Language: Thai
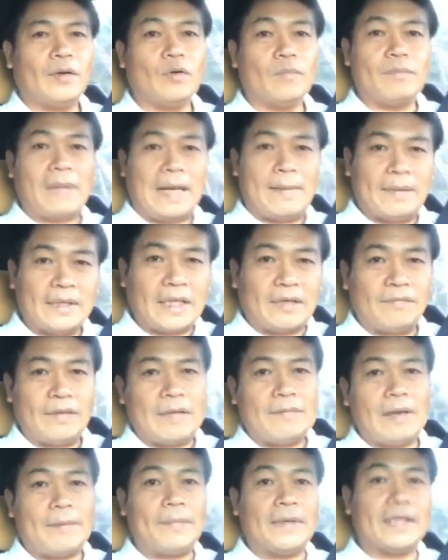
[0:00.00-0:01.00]
กฎหมายบัญญัติ
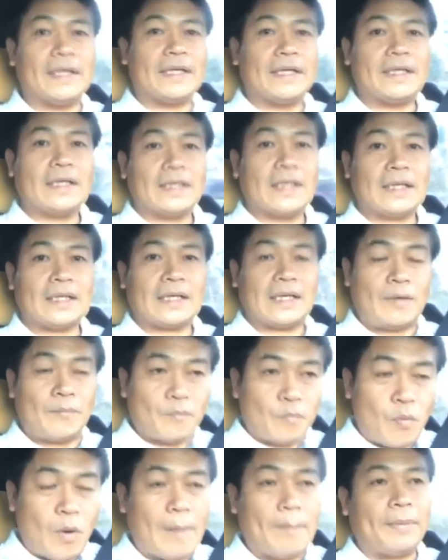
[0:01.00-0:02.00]
ไว้ว่าเป็น
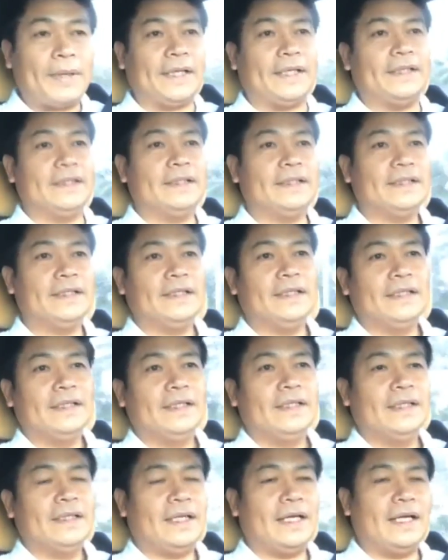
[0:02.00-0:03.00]
คำความผิด
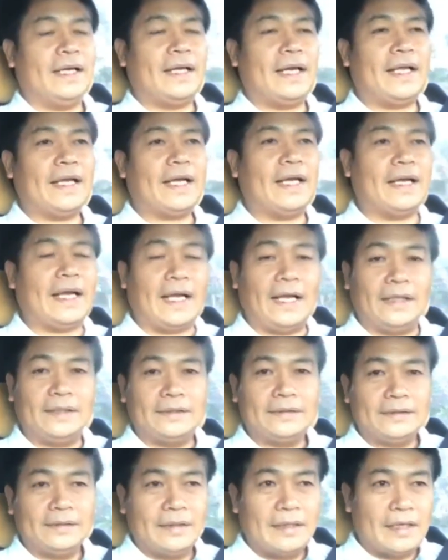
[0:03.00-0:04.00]
นะในขณะ
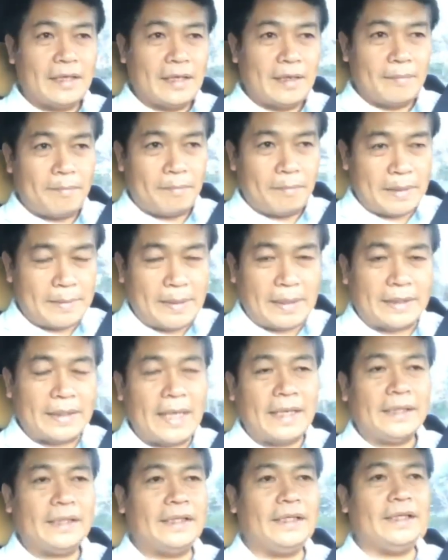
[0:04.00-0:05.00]
ปฏิบัติห
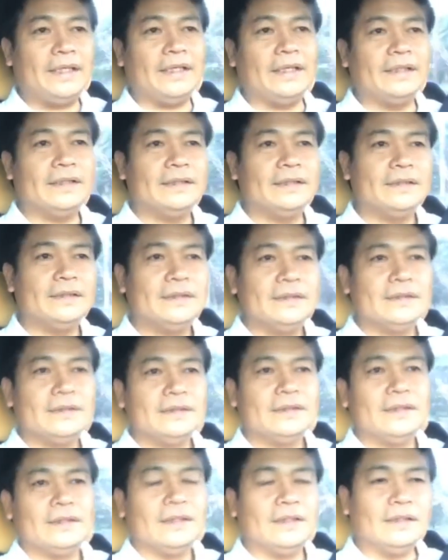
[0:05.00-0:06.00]
น้าที่
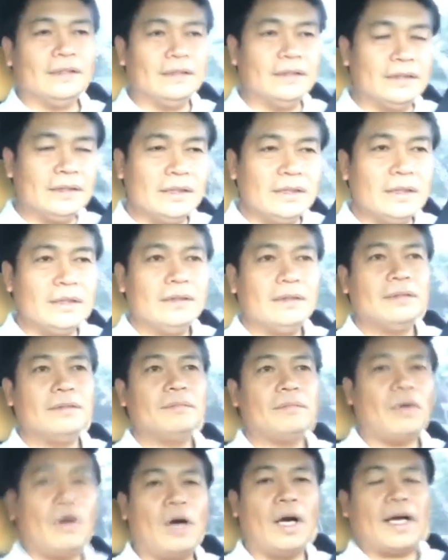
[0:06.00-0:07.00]
หรือ
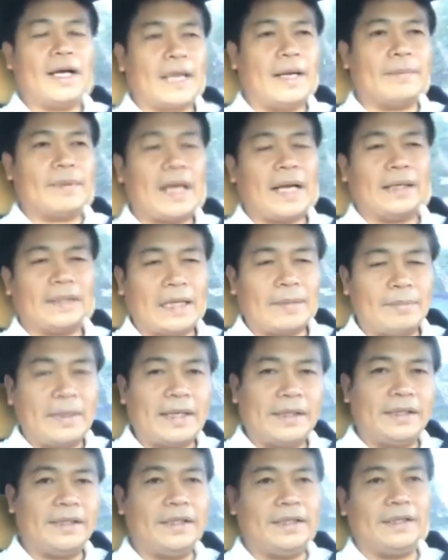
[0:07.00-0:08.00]
เพราะกระทำการตามห
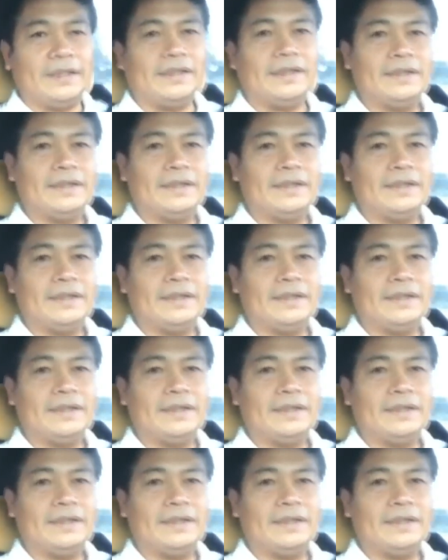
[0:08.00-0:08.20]
น้าที่